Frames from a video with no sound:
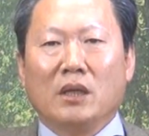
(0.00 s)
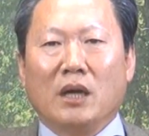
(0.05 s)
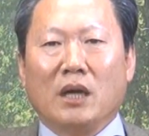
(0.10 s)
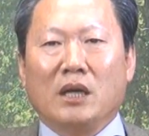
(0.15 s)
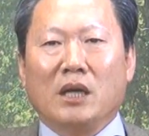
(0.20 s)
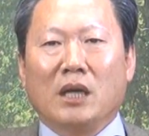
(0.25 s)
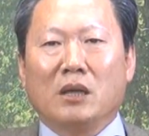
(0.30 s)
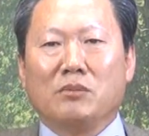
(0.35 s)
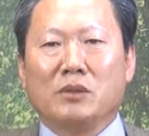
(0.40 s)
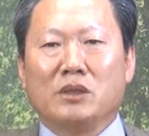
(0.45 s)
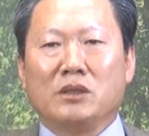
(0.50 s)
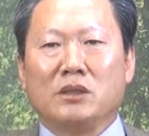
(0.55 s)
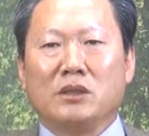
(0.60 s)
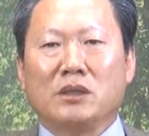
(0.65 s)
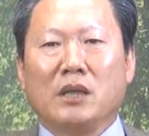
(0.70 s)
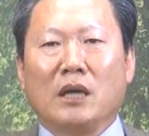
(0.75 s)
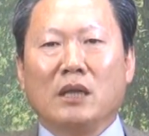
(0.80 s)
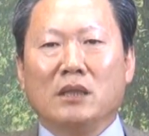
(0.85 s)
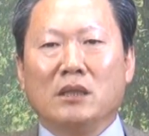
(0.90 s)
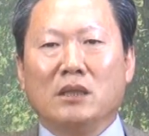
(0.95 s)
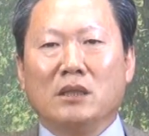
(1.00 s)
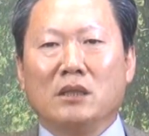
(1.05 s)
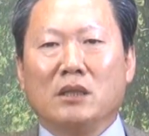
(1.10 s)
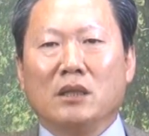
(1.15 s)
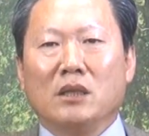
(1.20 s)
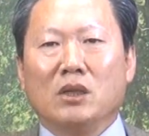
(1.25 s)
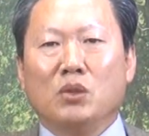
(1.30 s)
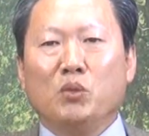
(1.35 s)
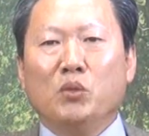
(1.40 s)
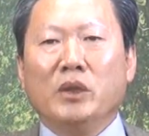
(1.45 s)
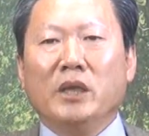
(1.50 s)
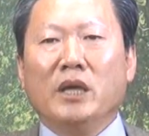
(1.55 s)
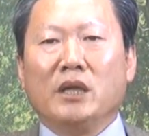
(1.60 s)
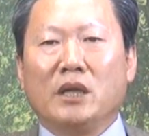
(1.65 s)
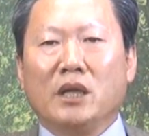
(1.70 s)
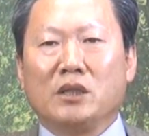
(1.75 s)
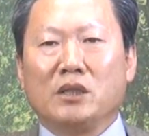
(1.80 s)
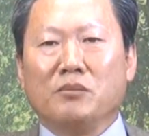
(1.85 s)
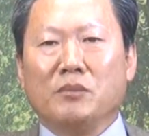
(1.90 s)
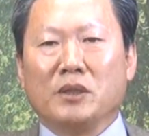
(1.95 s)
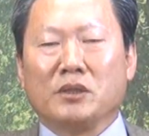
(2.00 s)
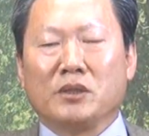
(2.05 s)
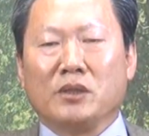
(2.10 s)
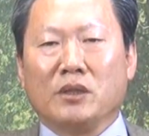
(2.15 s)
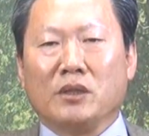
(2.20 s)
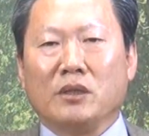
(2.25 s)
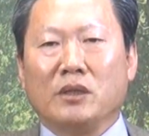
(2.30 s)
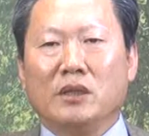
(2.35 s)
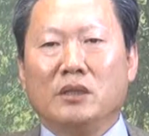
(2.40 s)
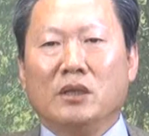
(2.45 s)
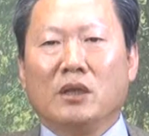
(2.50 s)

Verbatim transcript: 하나님은 시간 위에 계시면서